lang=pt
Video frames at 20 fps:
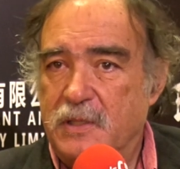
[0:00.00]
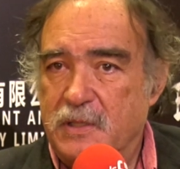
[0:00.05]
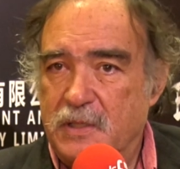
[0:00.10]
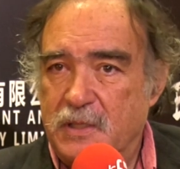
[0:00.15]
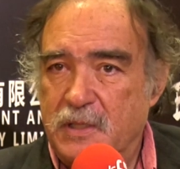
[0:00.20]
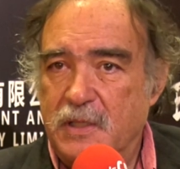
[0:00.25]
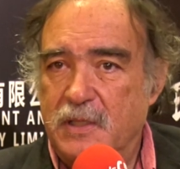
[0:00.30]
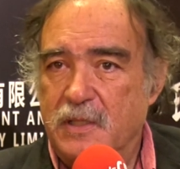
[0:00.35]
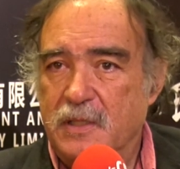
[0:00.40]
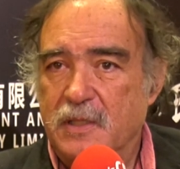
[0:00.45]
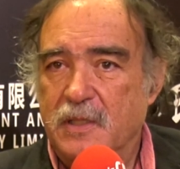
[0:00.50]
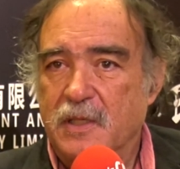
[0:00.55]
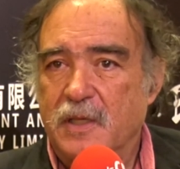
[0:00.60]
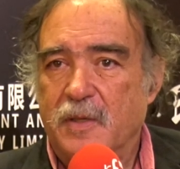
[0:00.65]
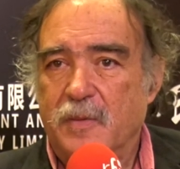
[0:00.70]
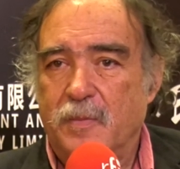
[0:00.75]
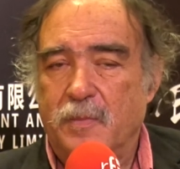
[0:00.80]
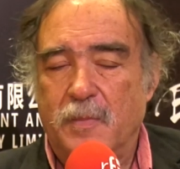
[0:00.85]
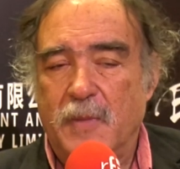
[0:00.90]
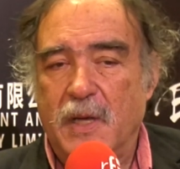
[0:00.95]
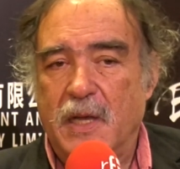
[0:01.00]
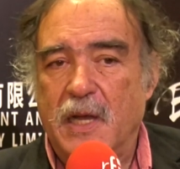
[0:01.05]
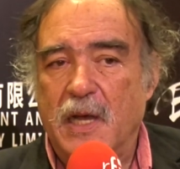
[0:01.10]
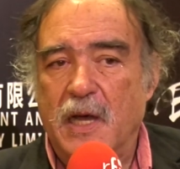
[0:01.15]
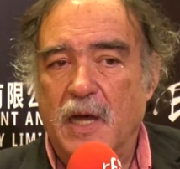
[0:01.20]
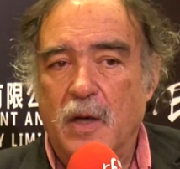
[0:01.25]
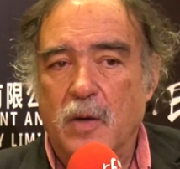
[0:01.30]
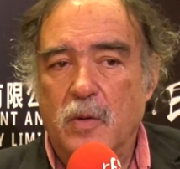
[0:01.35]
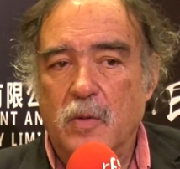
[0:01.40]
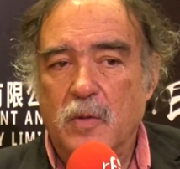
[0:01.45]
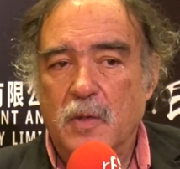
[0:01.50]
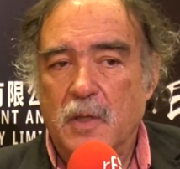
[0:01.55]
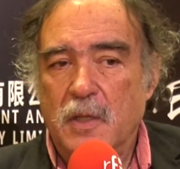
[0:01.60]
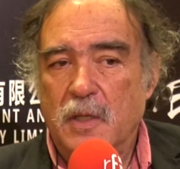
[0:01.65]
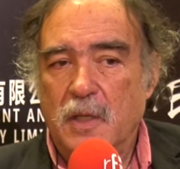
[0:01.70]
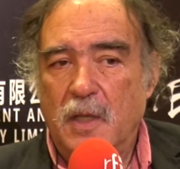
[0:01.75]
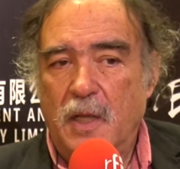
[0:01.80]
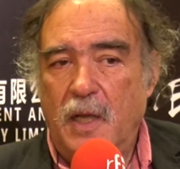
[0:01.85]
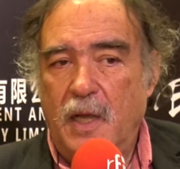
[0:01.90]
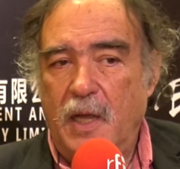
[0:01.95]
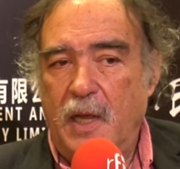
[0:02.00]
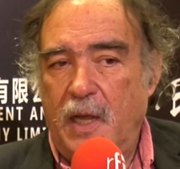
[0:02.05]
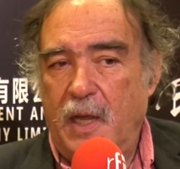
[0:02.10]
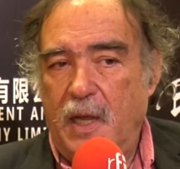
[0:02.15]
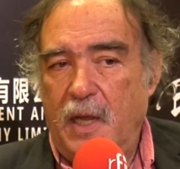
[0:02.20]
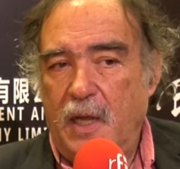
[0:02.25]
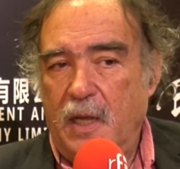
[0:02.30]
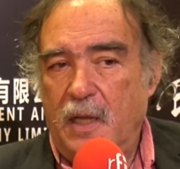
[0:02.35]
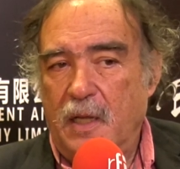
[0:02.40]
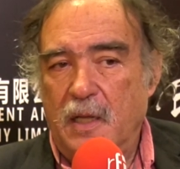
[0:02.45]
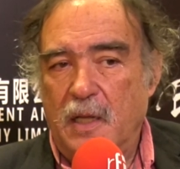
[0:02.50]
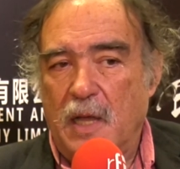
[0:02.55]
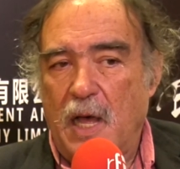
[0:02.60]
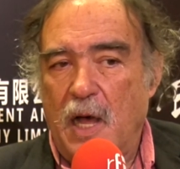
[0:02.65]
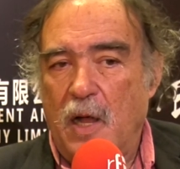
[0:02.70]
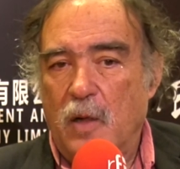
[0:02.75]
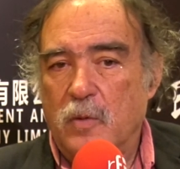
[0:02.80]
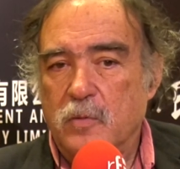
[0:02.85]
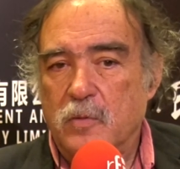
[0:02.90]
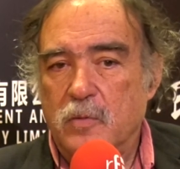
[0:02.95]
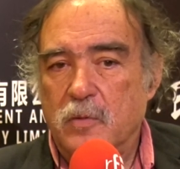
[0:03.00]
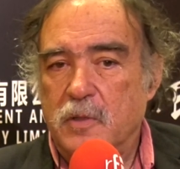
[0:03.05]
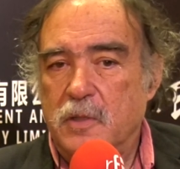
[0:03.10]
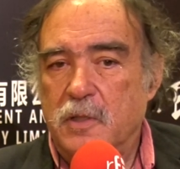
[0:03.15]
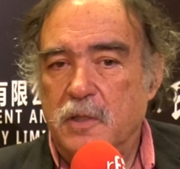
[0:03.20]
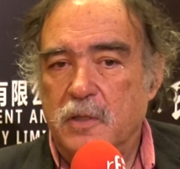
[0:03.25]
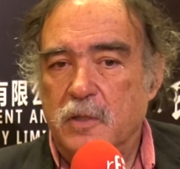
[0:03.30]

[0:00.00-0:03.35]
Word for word: de Macau, é algo que